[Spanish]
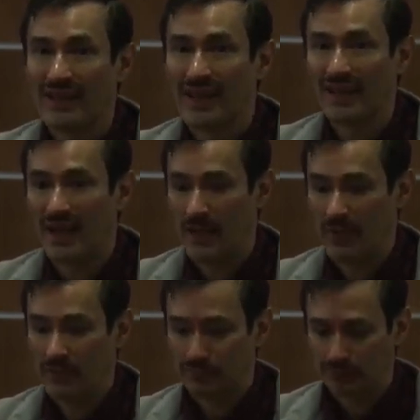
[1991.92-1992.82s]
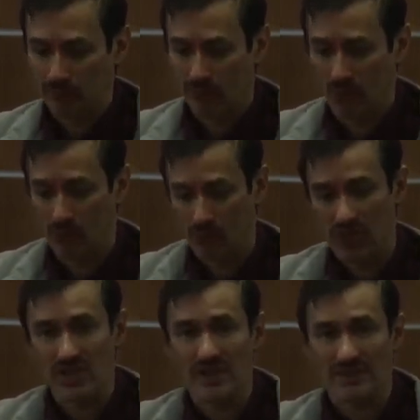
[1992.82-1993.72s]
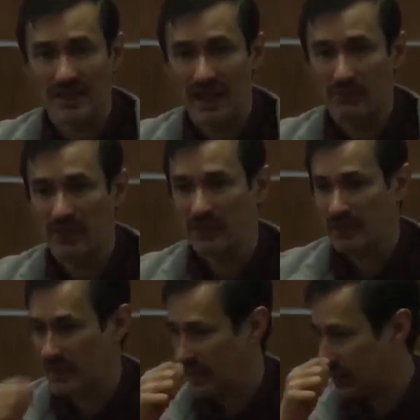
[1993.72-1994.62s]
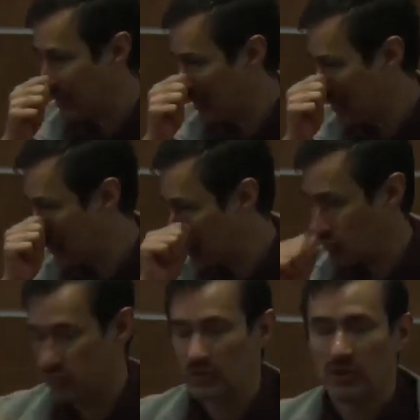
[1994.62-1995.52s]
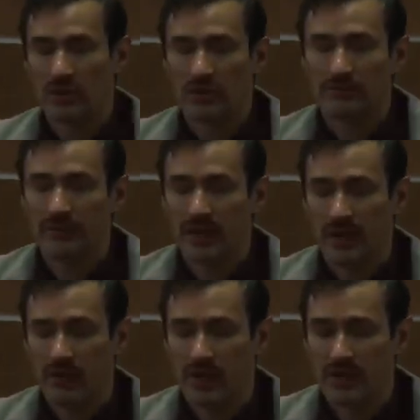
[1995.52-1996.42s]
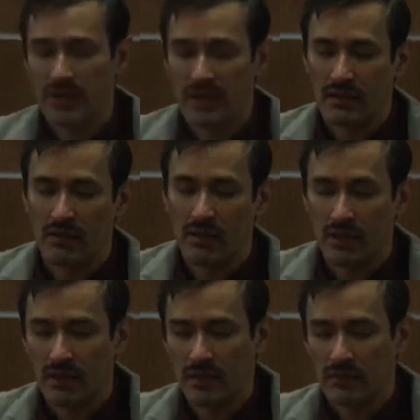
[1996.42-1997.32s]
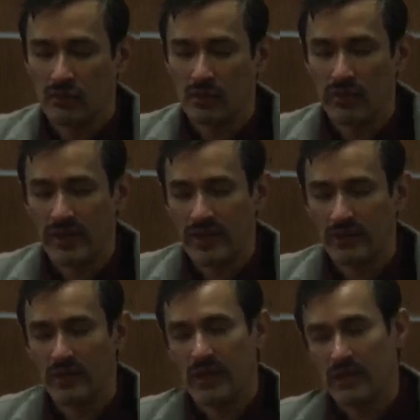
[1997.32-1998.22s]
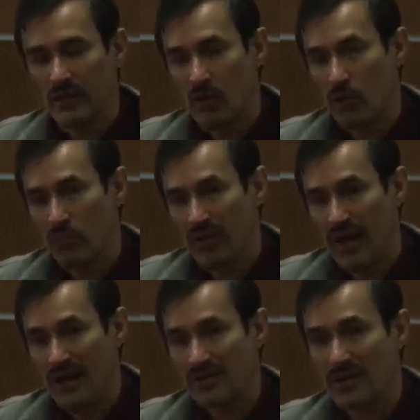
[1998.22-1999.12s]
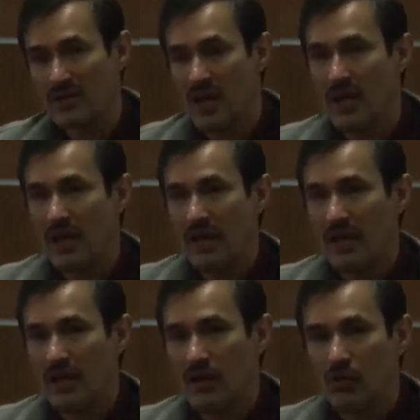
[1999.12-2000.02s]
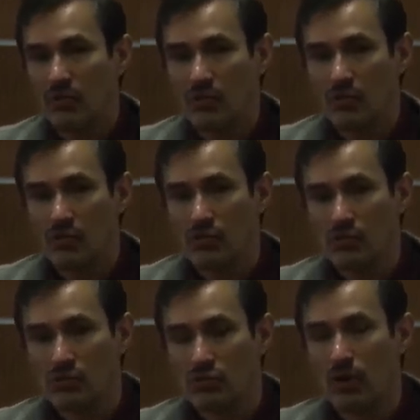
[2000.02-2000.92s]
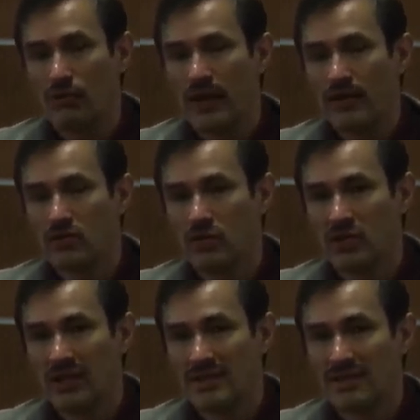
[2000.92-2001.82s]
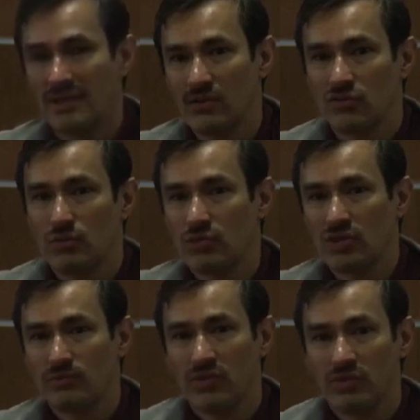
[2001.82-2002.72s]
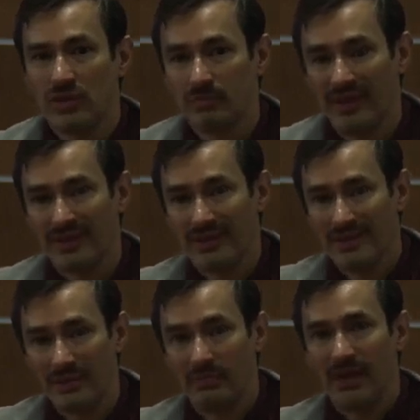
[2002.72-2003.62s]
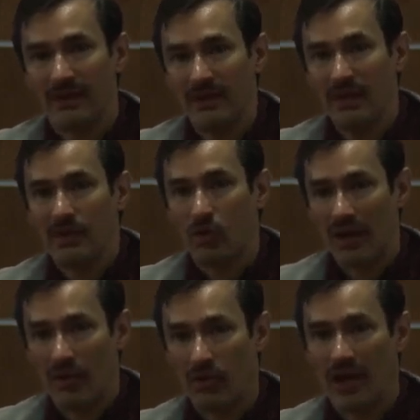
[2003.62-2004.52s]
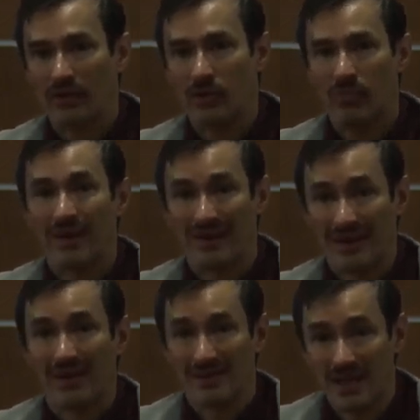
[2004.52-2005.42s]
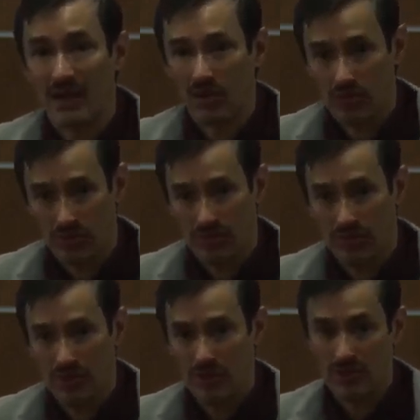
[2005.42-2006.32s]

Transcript: porque aquí la clave, como Richard Stallman y los creadores del software libre y del open access, un, software solo tiene sentido si muchas personas participan colaborando para enriquecerlo.